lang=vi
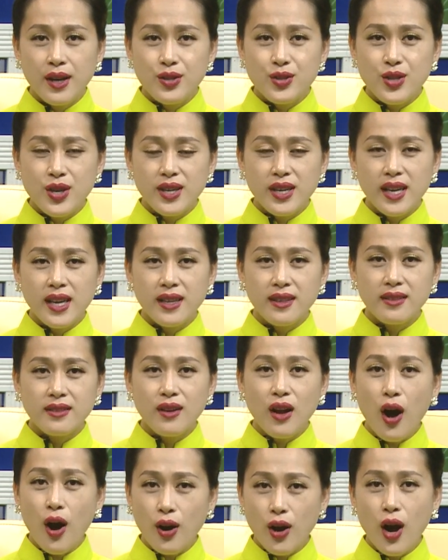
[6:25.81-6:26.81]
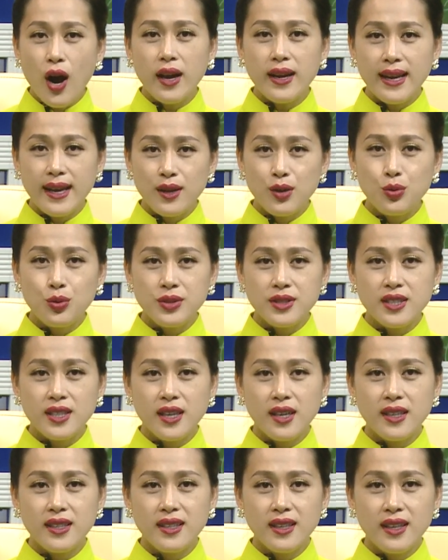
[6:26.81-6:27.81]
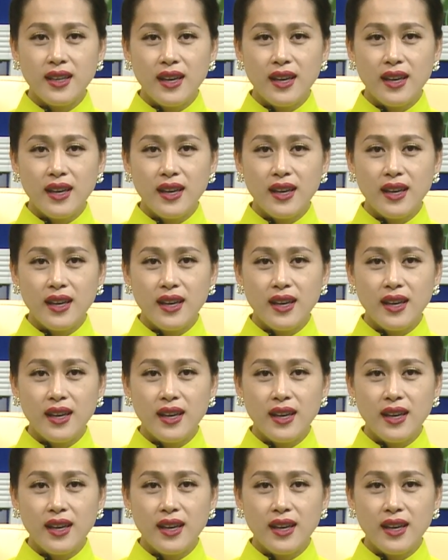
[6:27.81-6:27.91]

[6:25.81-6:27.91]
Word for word: Cho nên họ gọi là lúa trời.